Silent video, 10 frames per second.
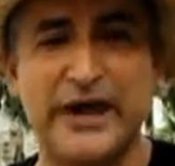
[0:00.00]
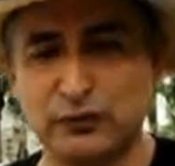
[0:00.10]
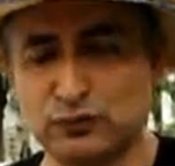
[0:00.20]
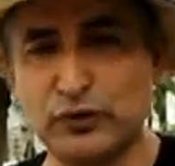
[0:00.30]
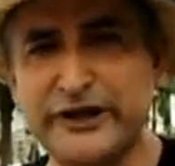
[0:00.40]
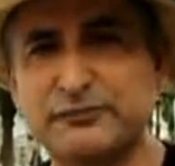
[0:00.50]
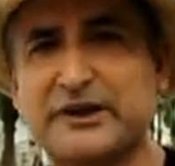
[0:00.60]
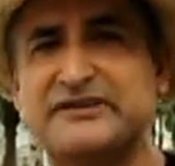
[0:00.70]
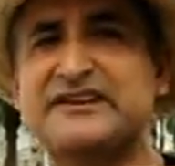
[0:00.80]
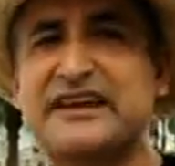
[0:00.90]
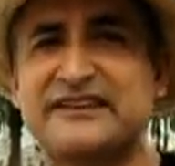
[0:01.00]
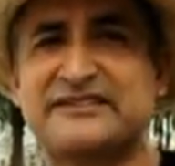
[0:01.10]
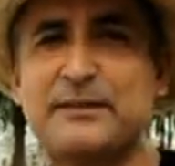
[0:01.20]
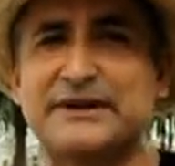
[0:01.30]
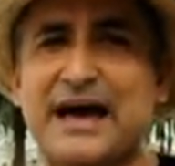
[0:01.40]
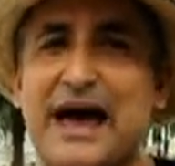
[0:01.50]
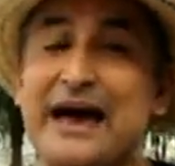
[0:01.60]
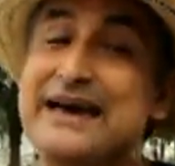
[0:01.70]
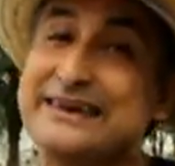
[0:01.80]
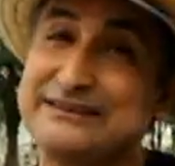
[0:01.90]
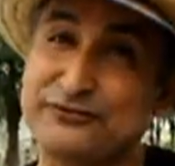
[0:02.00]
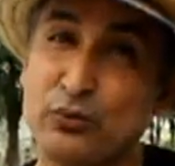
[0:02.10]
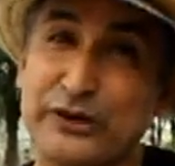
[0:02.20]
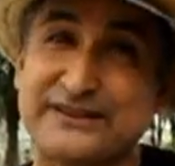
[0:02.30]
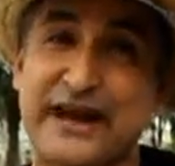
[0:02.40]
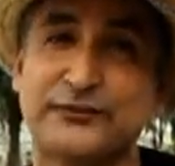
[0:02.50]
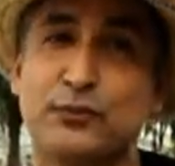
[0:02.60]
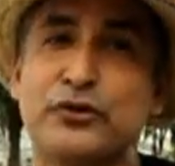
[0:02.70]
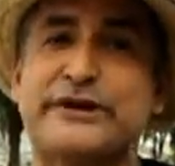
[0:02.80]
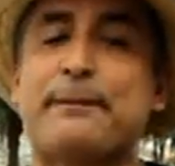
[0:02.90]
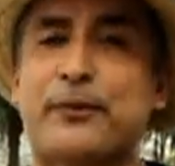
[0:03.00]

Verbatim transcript: é um turismo que a gente tem que examinar, que o que traz muito é a